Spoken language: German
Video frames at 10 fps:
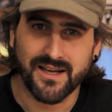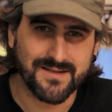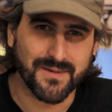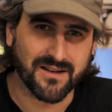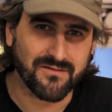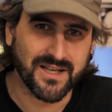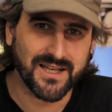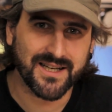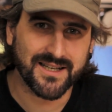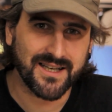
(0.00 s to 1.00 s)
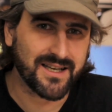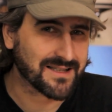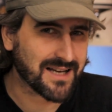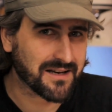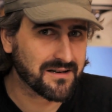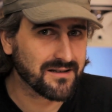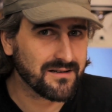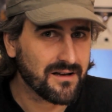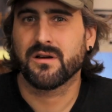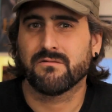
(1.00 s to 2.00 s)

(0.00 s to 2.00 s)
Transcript: ist man dann weniger Geek als andere?